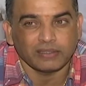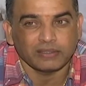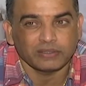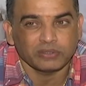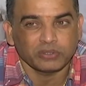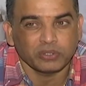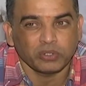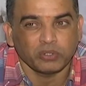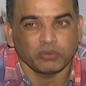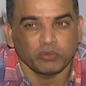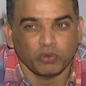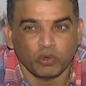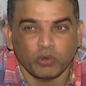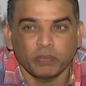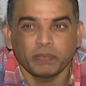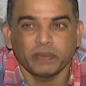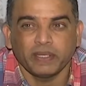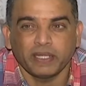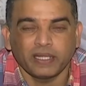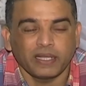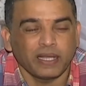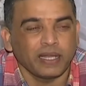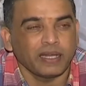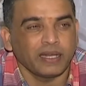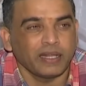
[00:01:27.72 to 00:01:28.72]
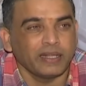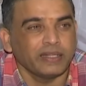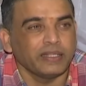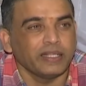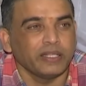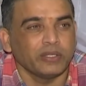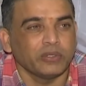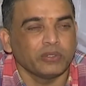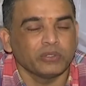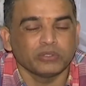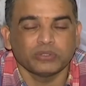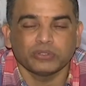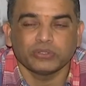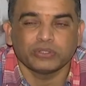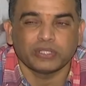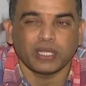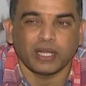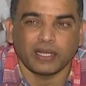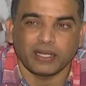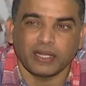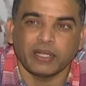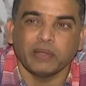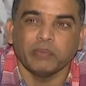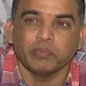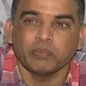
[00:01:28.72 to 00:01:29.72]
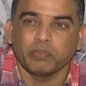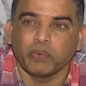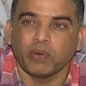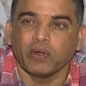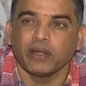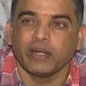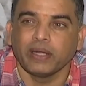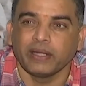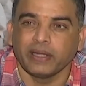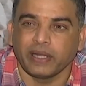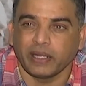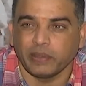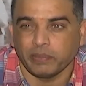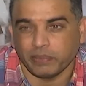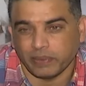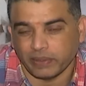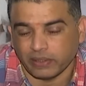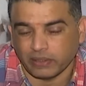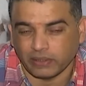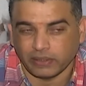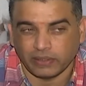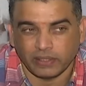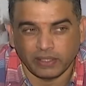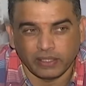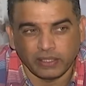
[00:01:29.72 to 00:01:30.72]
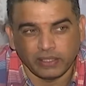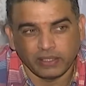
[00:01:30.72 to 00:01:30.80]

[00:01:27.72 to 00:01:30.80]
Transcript: సో ఓపెనింగ్ అనేది ఈరోజు చాలా ఇంపార్టెంట్ అయిపోయింది